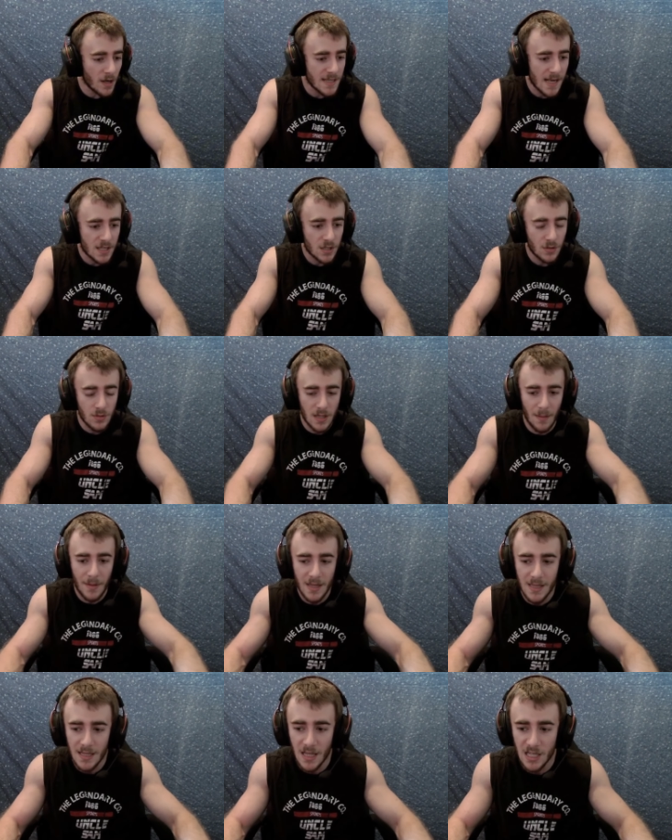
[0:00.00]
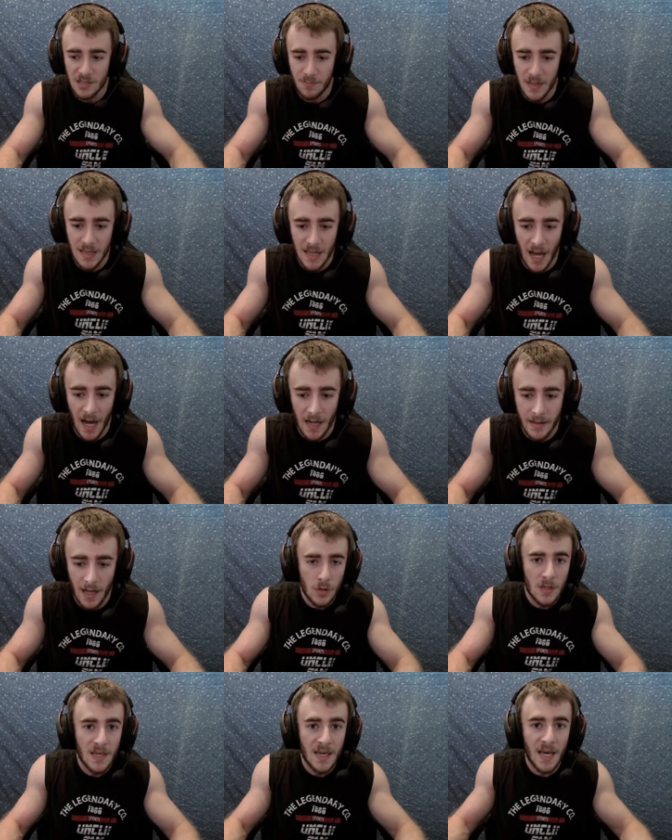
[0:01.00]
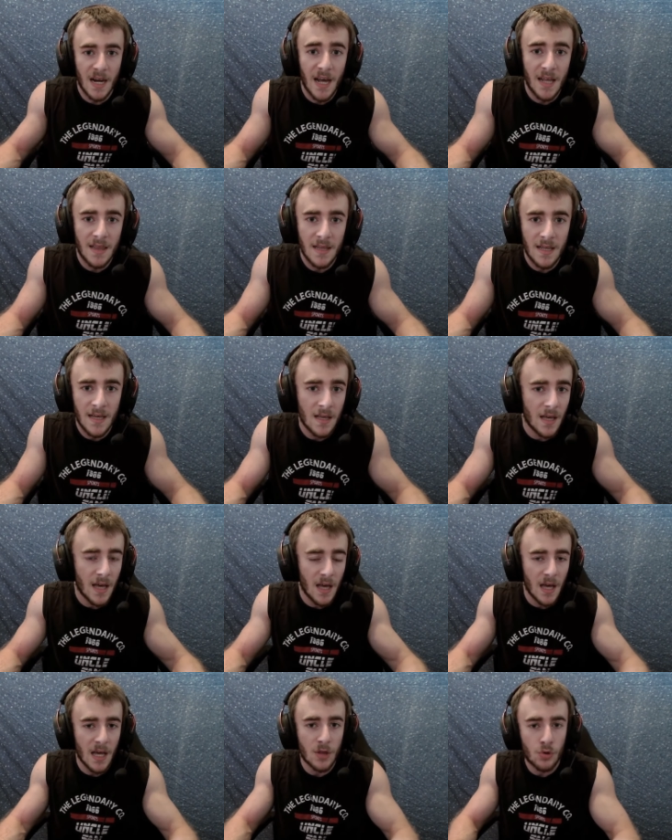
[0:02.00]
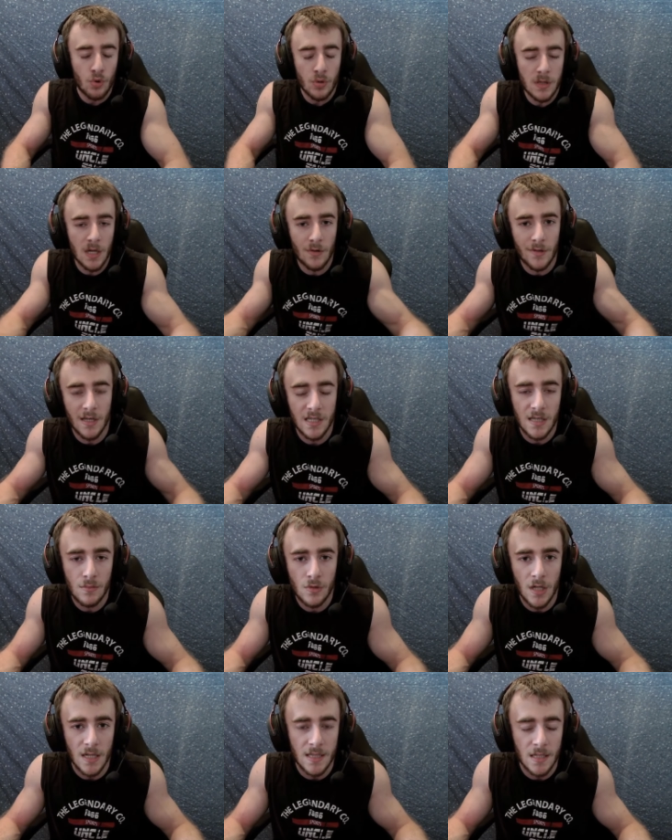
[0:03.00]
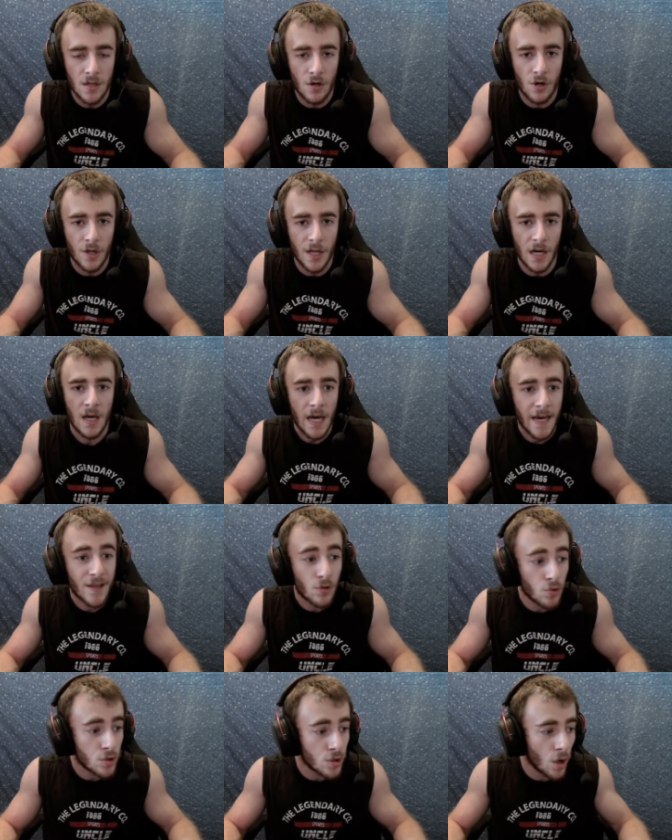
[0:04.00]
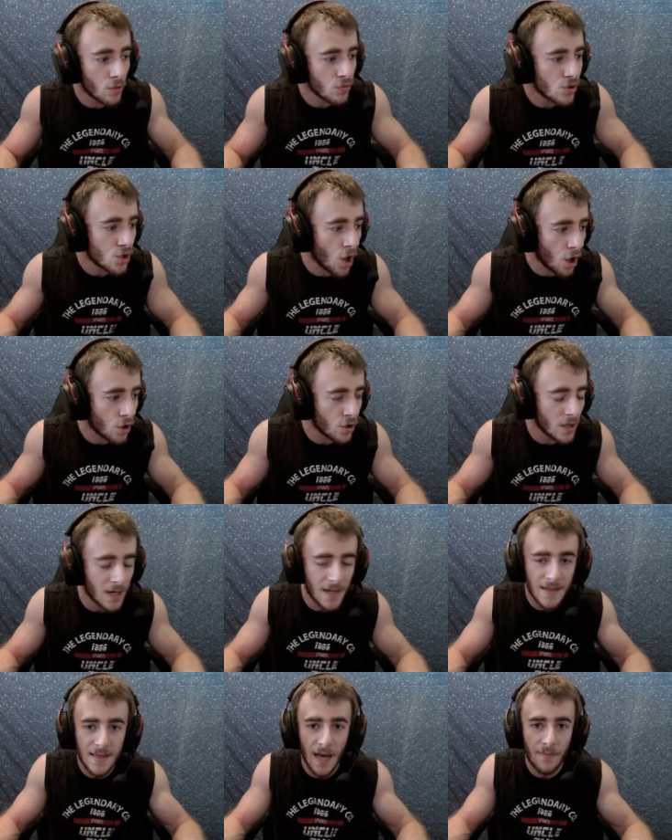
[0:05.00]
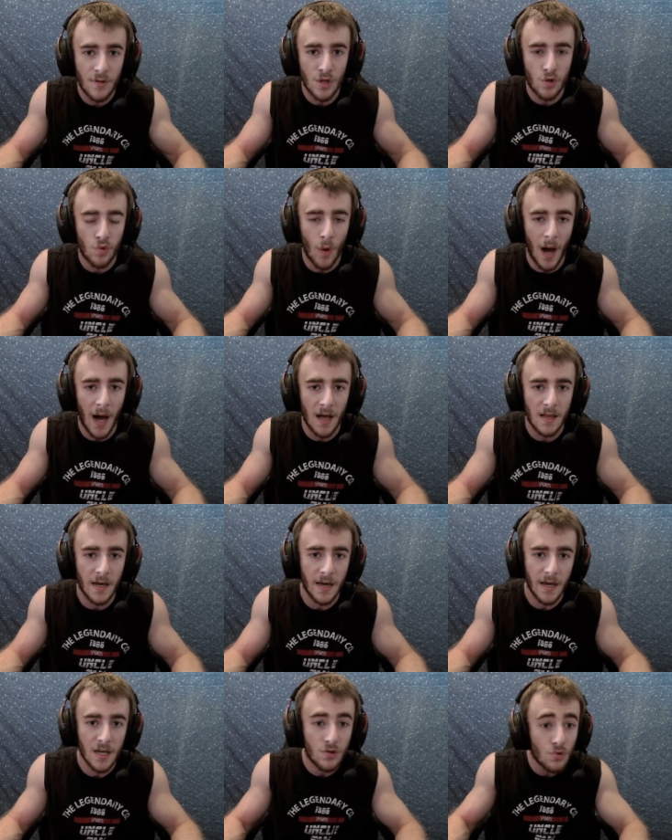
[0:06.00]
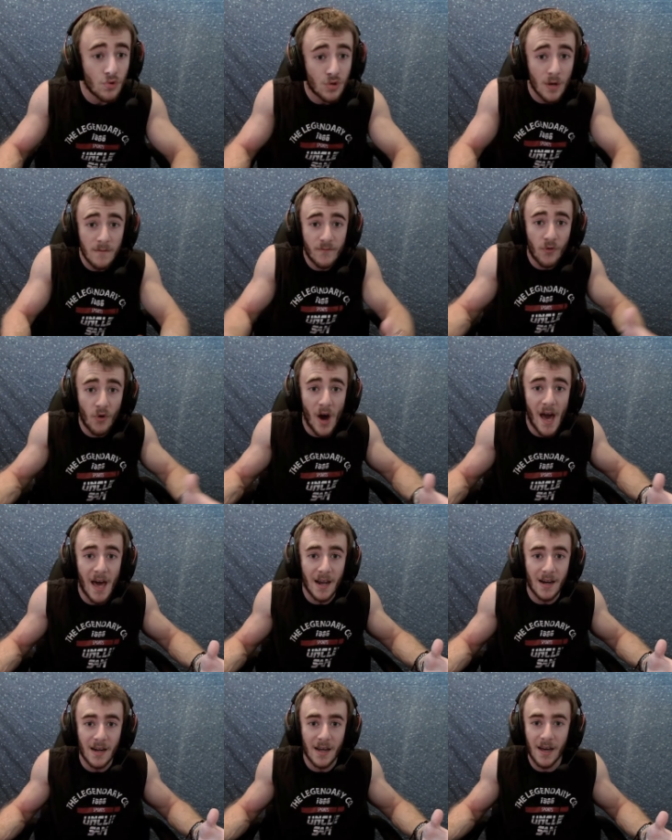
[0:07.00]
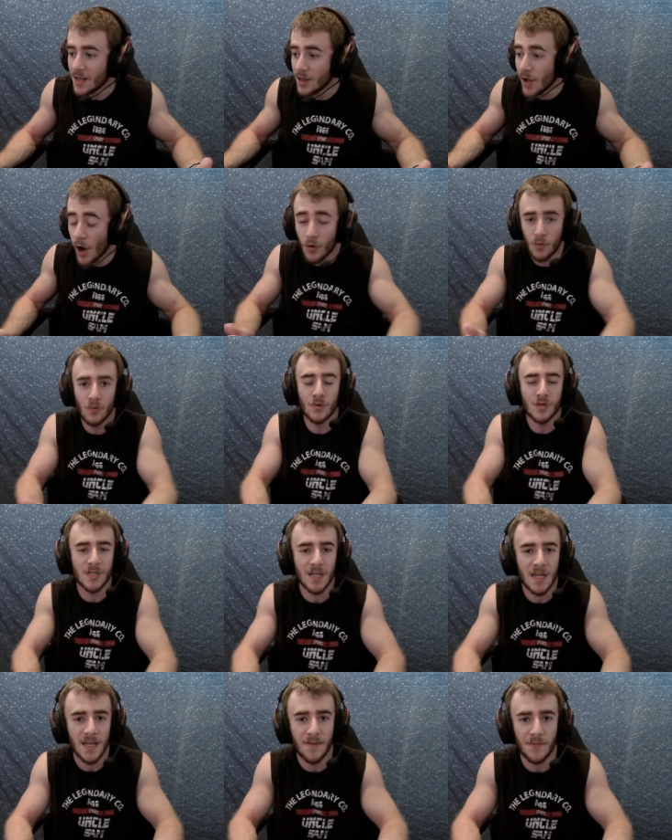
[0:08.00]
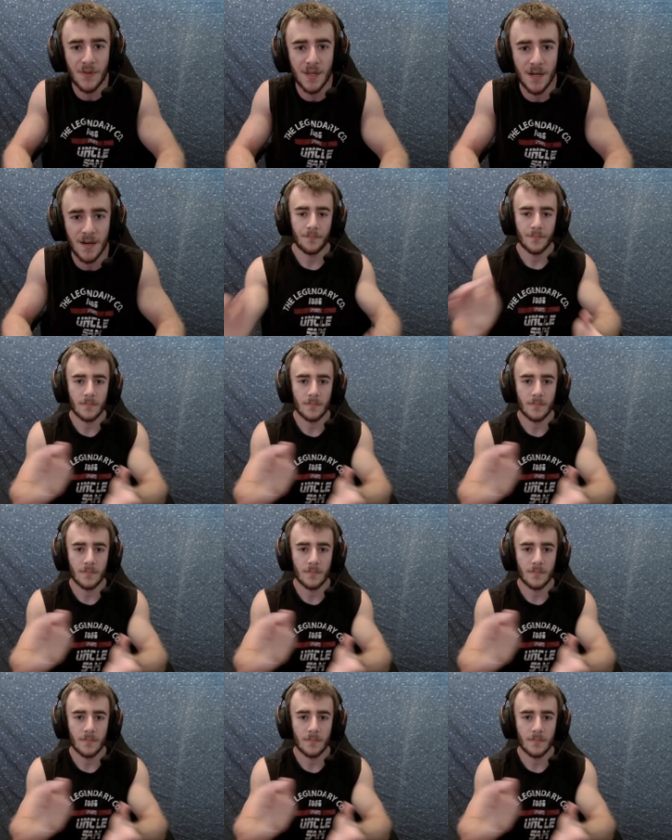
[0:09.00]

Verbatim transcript: assolutamente inaspettata. Granny è tutta una simulazione, è tutto un gioco in realtà virtuale, è tutto in VR, l'Oculus Rift.